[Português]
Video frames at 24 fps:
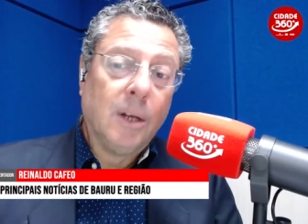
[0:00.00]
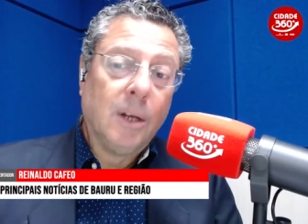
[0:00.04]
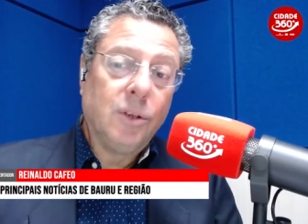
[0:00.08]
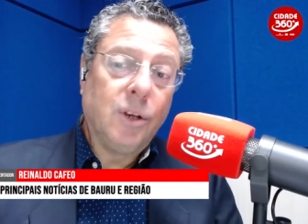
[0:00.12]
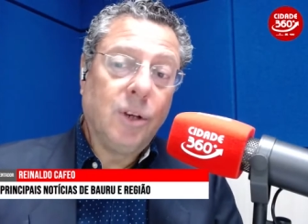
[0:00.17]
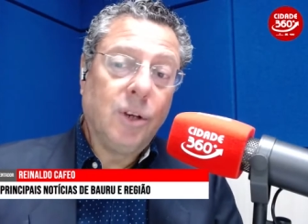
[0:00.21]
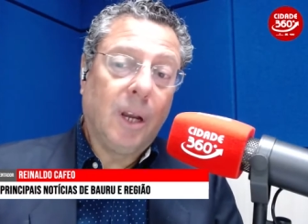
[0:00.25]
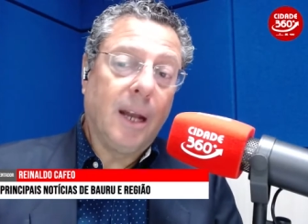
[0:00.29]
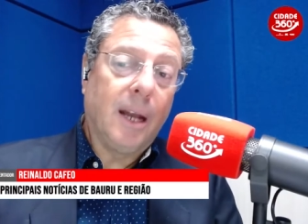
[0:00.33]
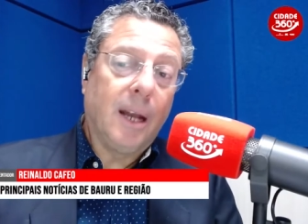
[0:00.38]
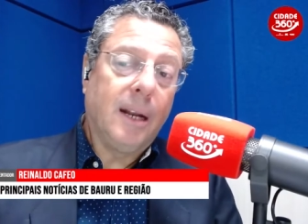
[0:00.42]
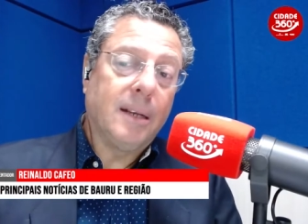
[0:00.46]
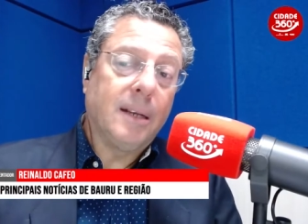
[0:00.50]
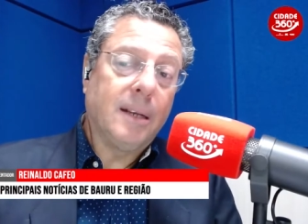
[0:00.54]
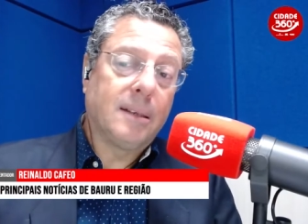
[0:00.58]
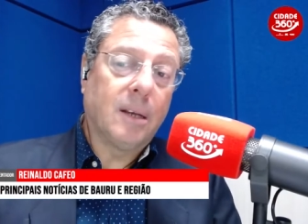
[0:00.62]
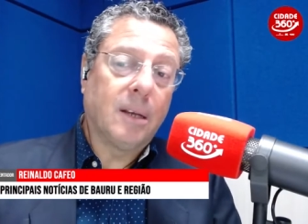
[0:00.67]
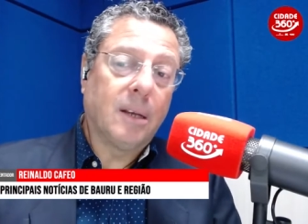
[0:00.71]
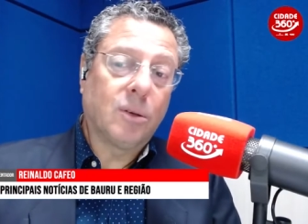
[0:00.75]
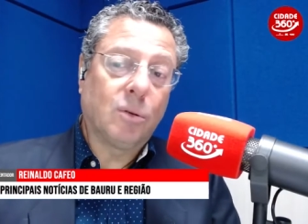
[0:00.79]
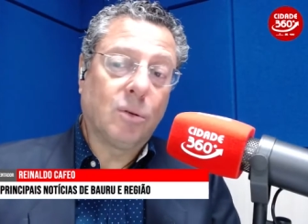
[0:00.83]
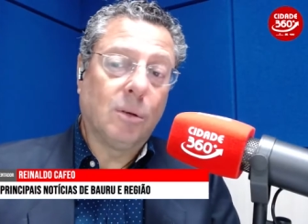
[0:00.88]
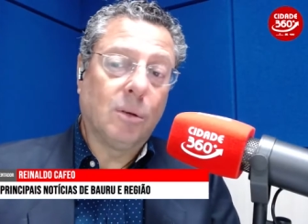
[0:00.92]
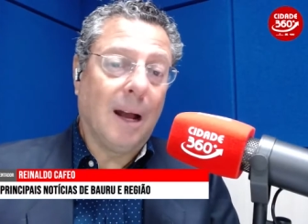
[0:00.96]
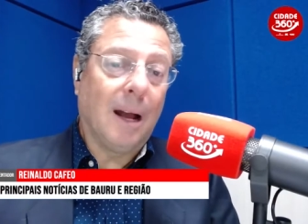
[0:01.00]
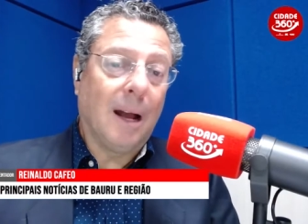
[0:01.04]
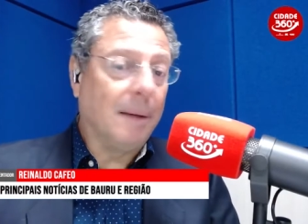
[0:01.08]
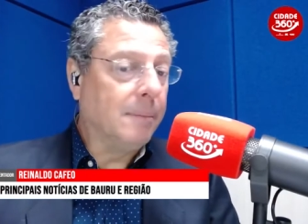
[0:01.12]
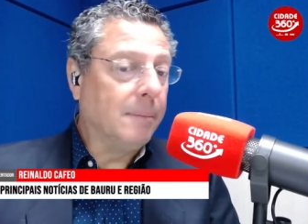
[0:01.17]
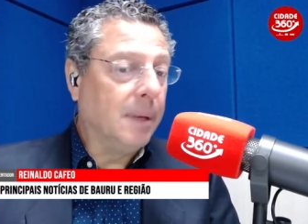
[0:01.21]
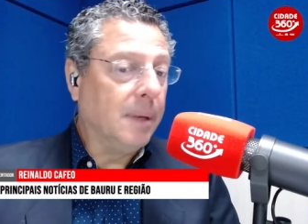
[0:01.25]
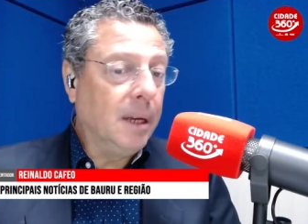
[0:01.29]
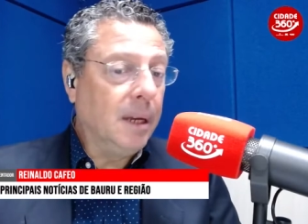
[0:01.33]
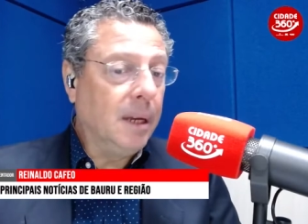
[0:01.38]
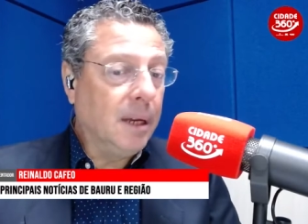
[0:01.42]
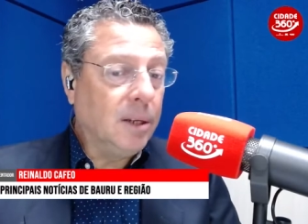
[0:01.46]
de querer censurar a
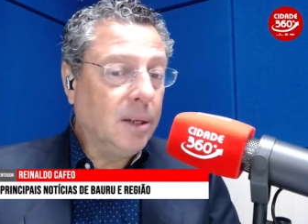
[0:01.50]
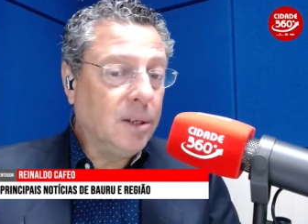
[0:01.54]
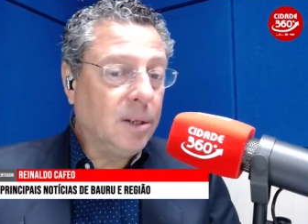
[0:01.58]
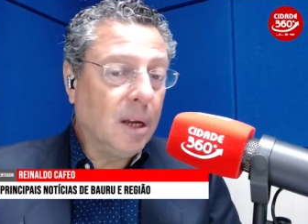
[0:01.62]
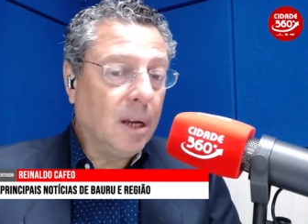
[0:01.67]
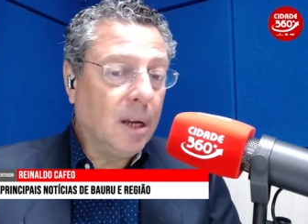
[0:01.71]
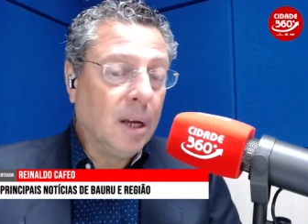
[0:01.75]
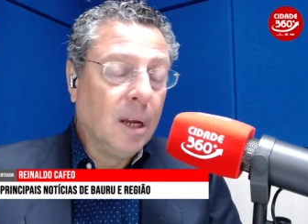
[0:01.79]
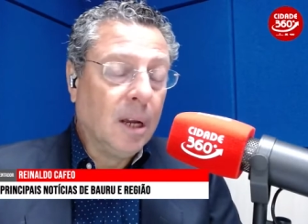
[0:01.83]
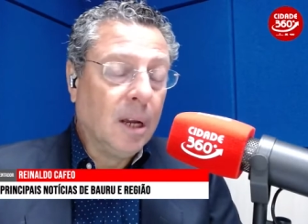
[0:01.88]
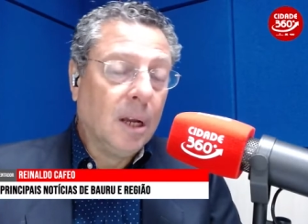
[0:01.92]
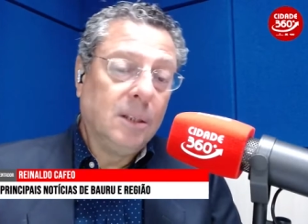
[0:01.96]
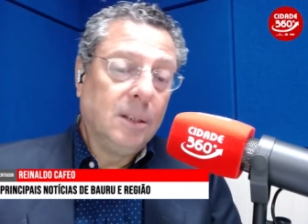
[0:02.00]
mídia,